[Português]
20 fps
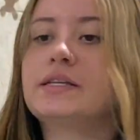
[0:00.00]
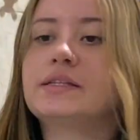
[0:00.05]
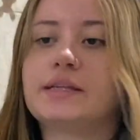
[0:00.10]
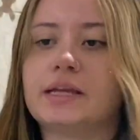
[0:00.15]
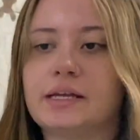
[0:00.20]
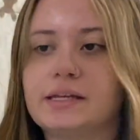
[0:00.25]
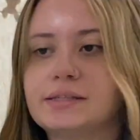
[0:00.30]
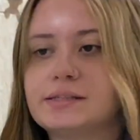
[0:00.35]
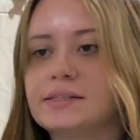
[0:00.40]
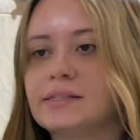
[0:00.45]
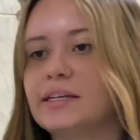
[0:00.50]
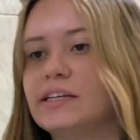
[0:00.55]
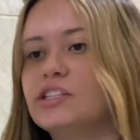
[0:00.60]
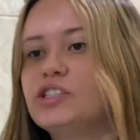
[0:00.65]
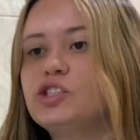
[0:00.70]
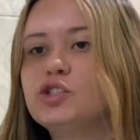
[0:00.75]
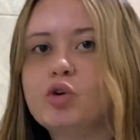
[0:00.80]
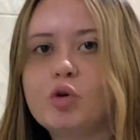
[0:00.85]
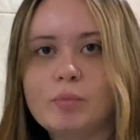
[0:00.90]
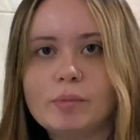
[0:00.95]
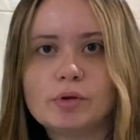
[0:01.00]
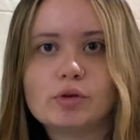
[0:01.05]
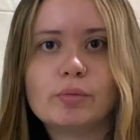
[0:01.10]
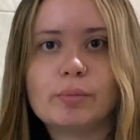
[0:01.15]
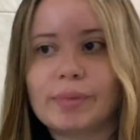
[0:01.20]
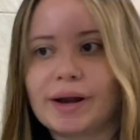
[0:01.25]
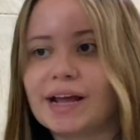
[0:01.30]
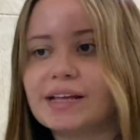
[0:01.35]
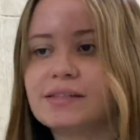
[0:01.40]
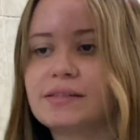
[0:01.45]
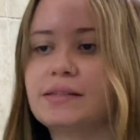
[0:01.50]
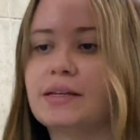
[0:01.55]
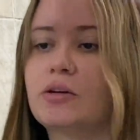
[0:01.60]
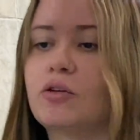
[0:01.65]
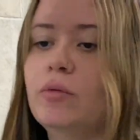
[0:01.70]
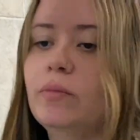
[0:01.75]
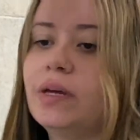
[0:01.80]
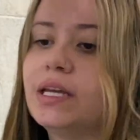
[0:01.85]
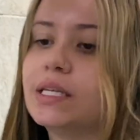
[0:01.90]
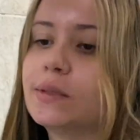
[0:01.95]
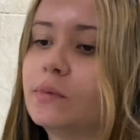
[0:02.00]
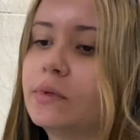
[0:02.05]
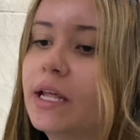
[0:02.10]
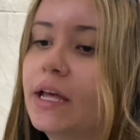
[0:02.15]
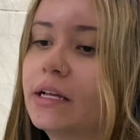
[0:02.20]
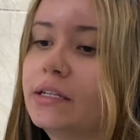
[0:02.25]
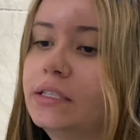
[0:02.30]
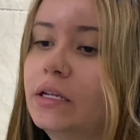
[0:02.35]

Tem que ser de úmido pra seco mesmo, né?